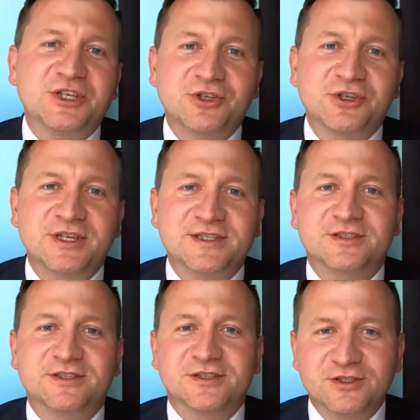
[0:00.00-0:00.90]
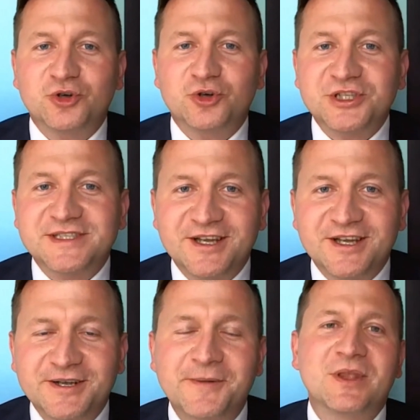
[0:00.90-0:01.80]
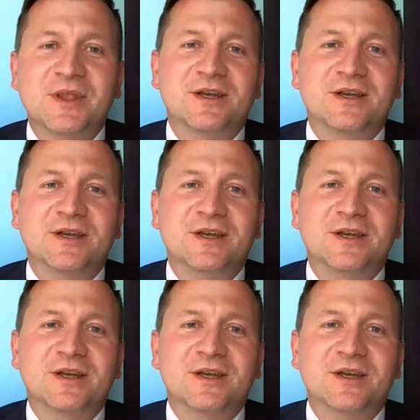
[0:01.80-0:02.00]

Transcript: też to jest korzystne,